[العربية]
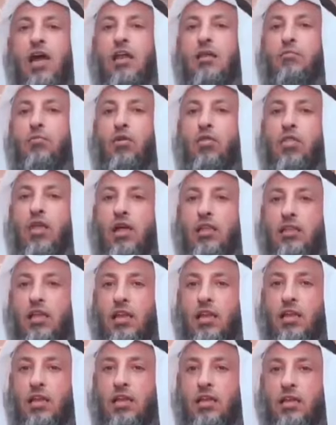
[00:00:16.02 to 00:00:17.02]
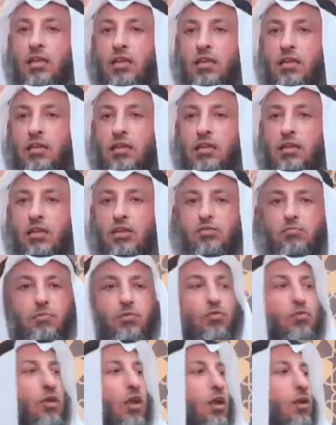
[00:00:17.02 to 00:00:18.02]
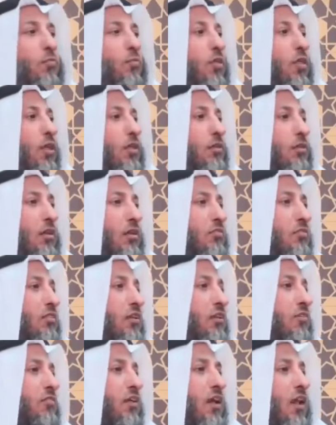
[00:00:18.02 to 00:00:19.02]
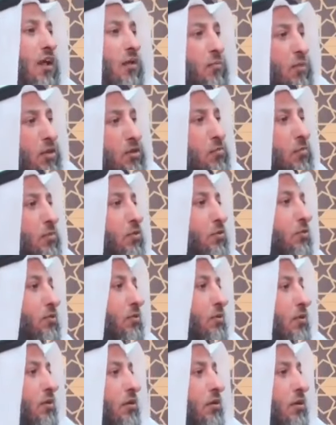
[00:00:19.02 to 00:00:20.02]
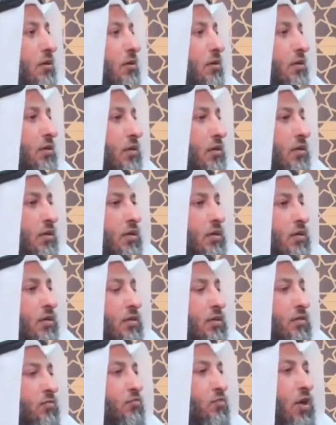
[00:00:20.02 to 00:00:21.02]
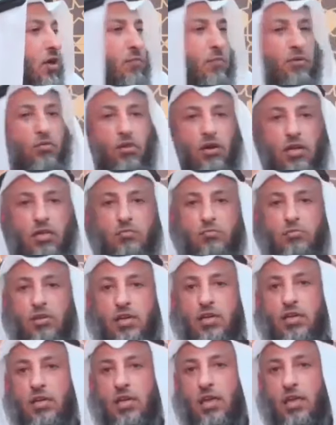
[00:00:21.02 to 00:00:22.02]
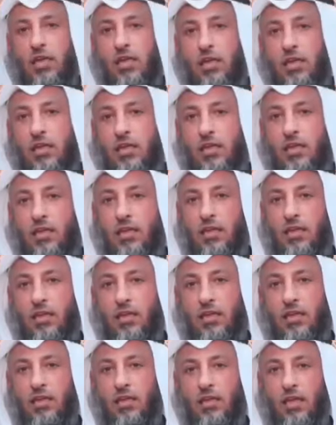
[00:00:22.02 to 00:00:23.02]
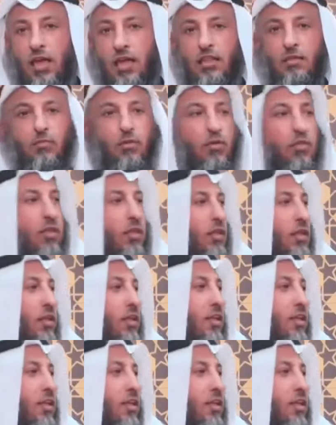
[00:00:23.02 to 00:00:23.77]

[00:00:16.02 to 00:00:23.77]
اهل الموضات الحين يجمدون على موضات الناس تطنز عليهم يجمدون شفتوا هالمنطرات مشققه هذه موضه